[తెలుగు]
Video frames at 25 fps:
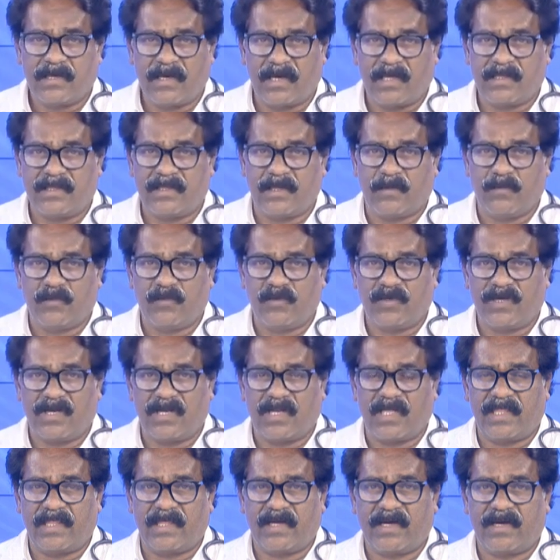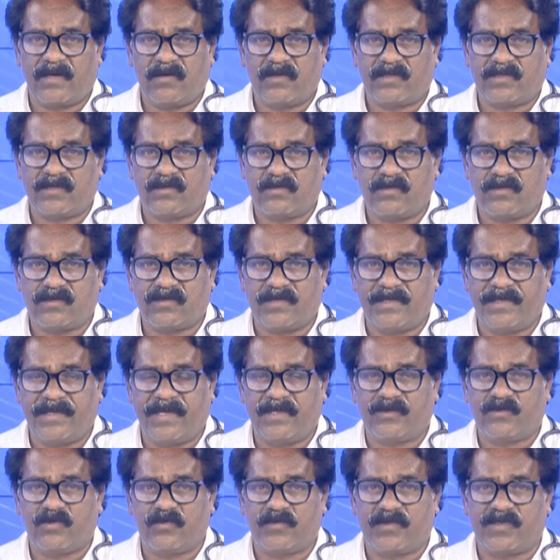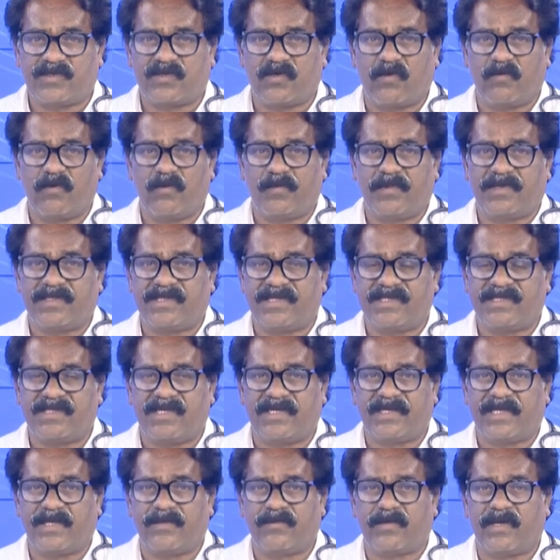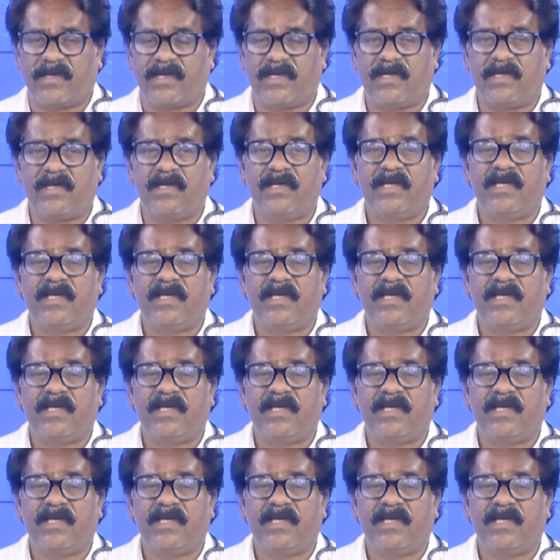నా దమ్ముంటే నా దగ్గర వచ్చి కూర్చొని నేను చూపిస్తూ హోమియోపతి రిజల్ట్ ఏందో అన్న